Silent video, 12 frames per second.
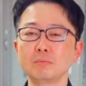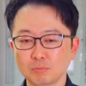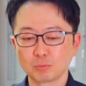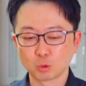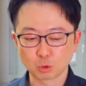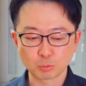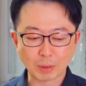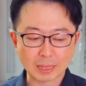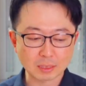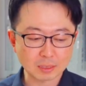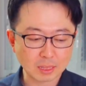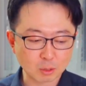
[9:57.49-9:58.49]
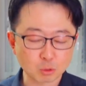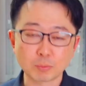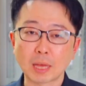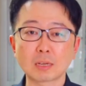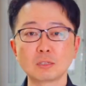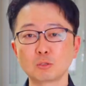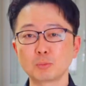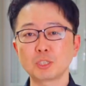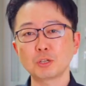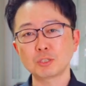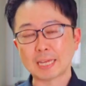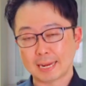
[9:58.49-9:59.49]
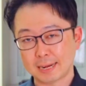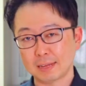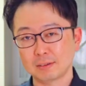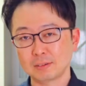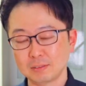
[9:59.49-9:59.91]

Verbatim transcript: 음, 요즘 봤는데 요즘 댓글 좀 시원치 않아요.